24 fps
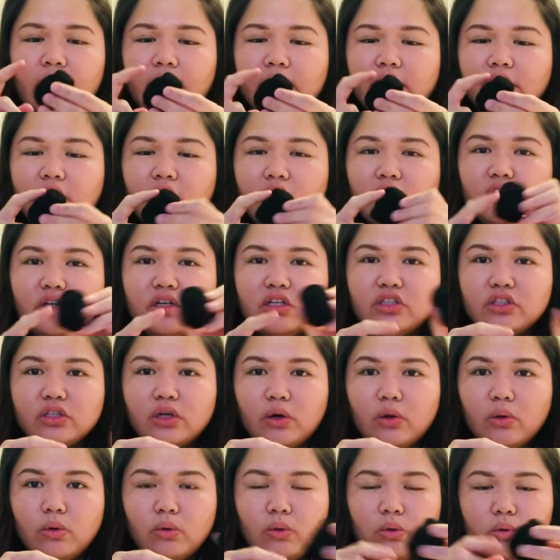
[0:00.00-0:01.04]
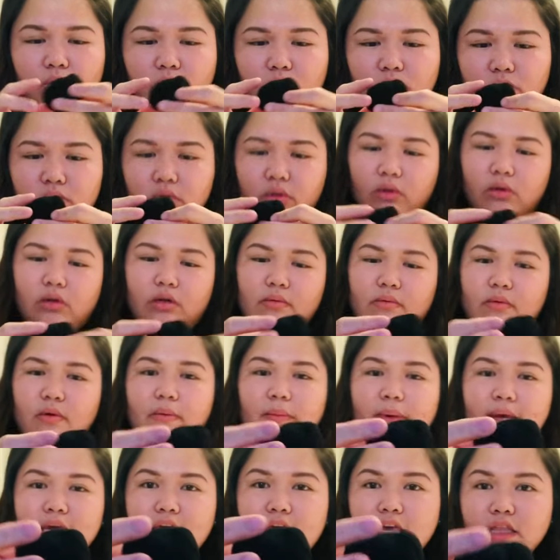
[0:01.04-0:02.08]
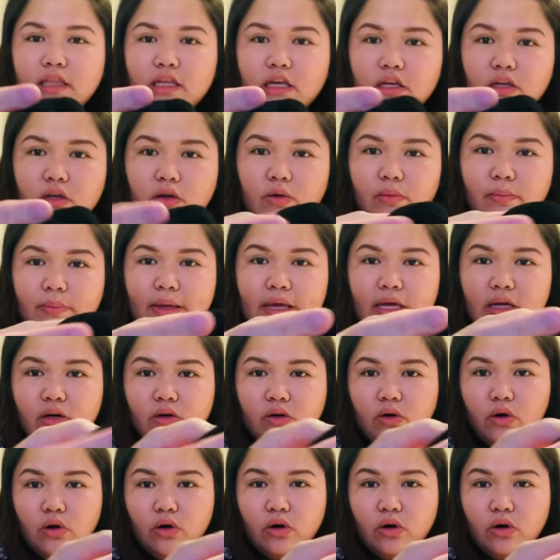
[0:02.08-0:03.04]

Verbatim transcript: Naano na siya, oh. Hindi ko alam kung may kita nyo, pero